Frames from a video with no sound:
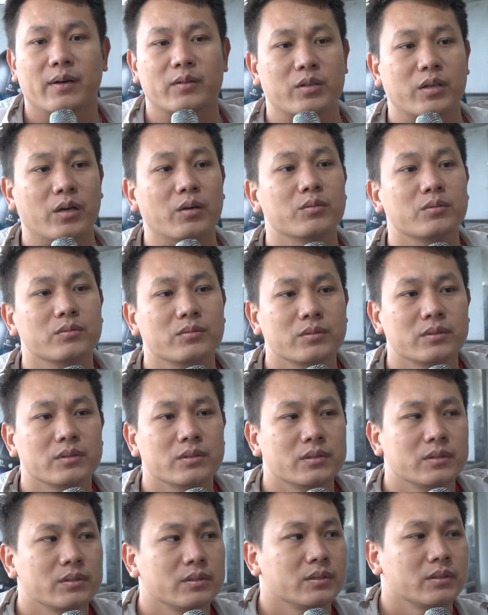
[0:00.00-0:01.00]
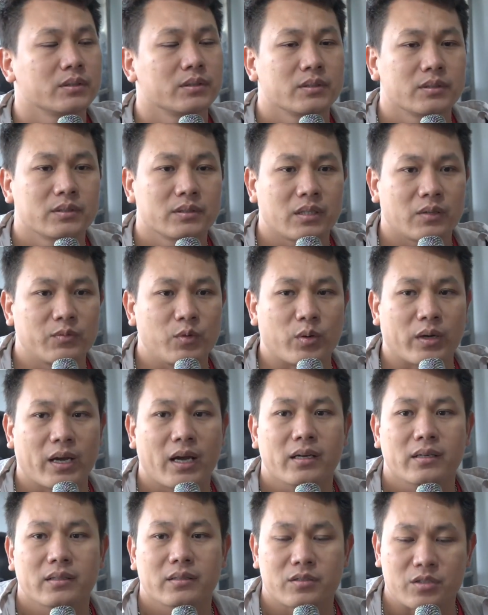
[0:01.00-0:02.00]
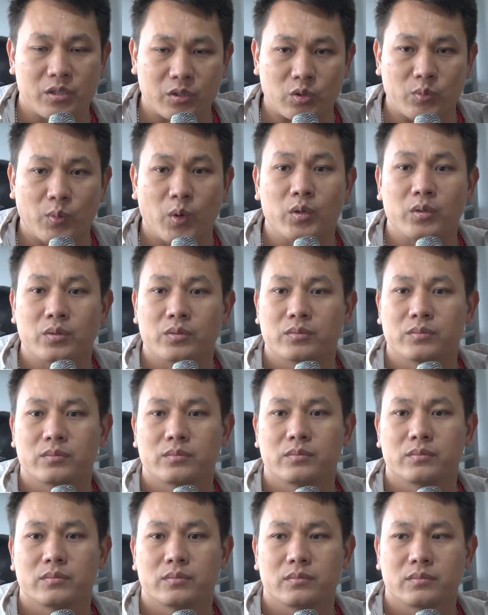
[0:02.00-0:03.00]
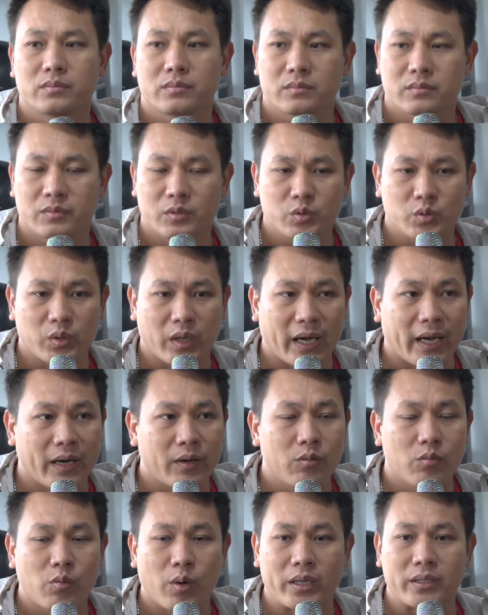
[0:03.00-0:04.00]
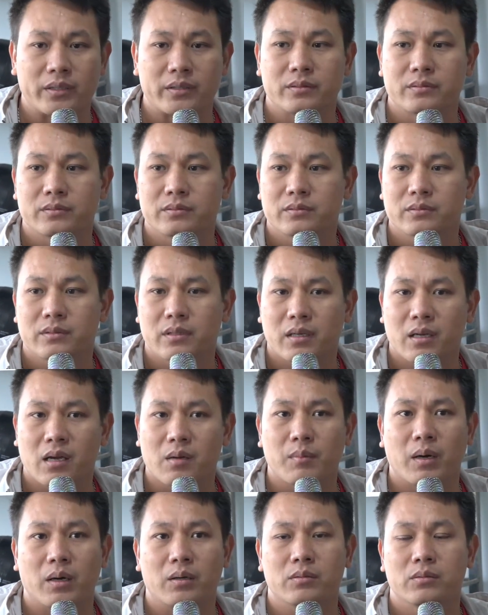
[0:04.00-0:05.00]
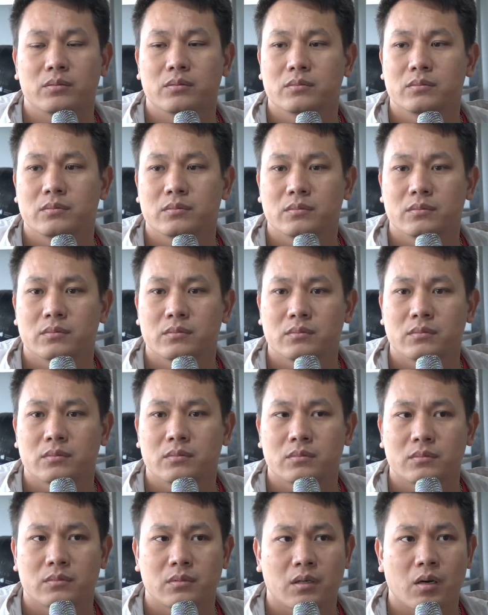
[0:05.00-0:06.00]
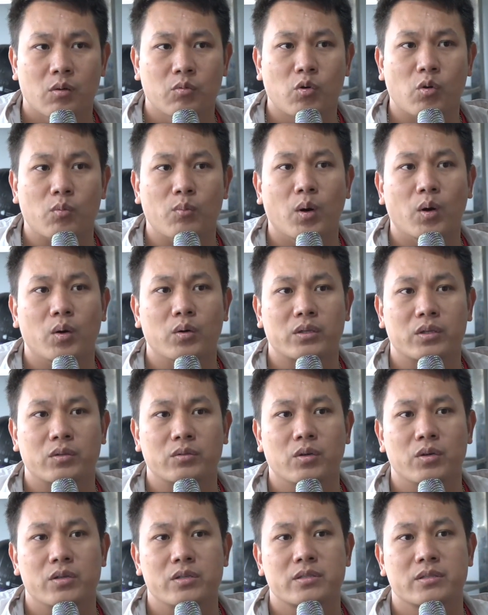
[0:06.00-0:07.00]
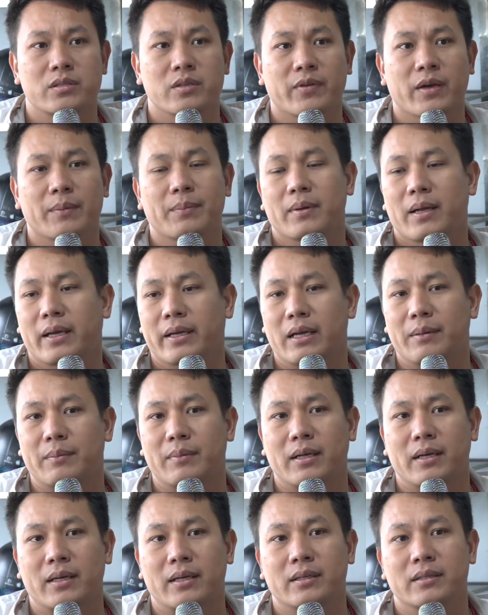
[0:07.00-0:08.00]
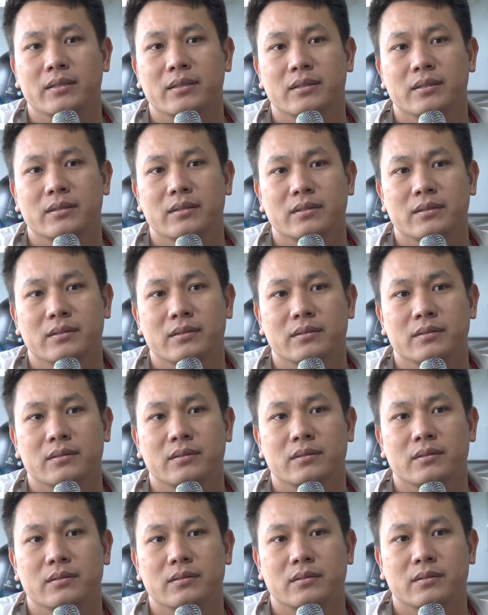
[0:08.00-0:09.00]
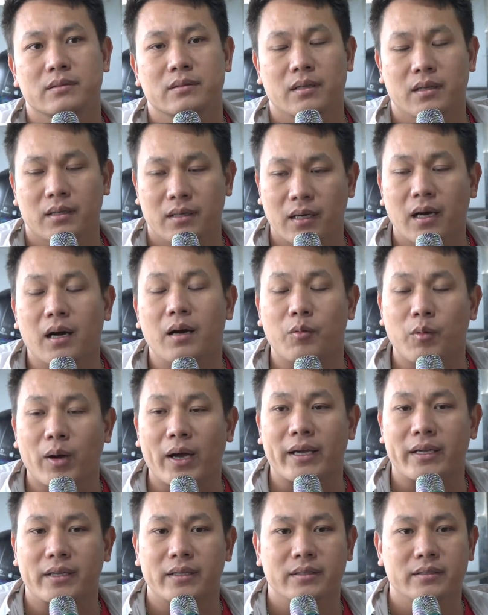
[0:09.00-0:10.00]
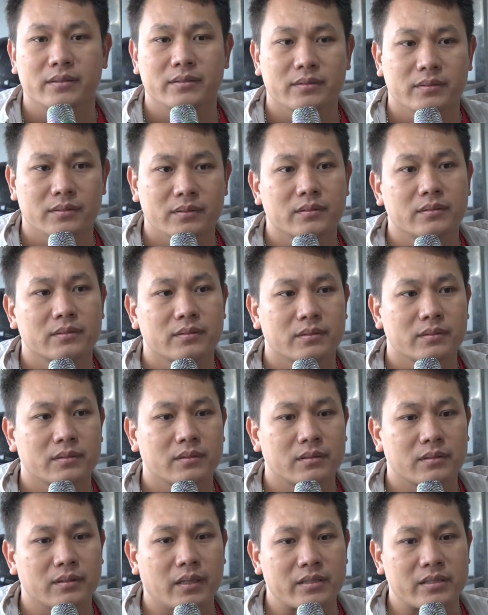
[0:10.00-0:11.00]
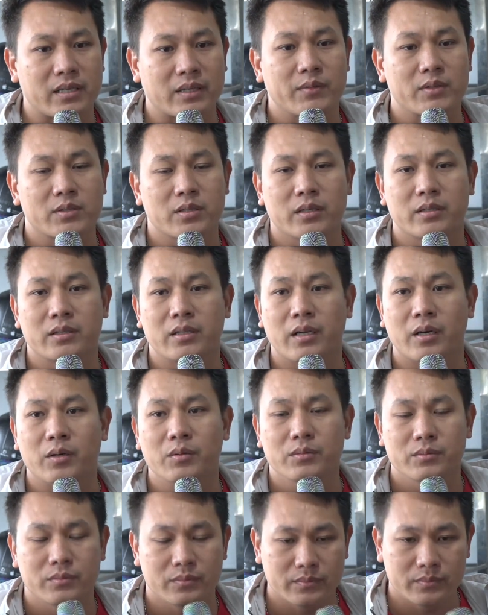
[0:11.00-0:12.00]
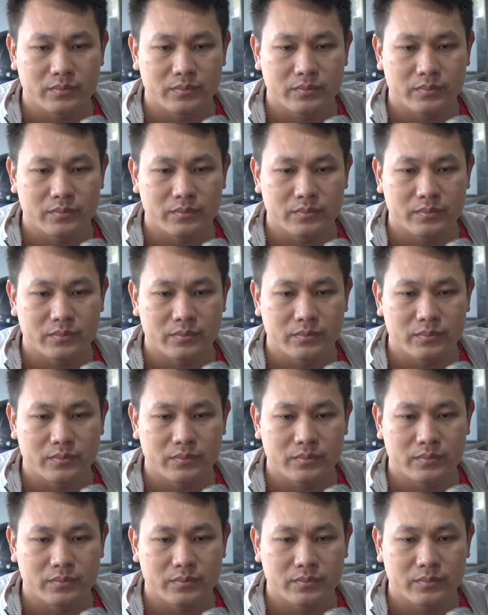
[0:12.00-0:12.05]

vào thi đấu trang phục khác trừ thủ môn ví dụ áo quần khác màu không cùng bộ thì chúng tôi xin phép anh em là à, ở ngoài để tránh vào sân thi đấu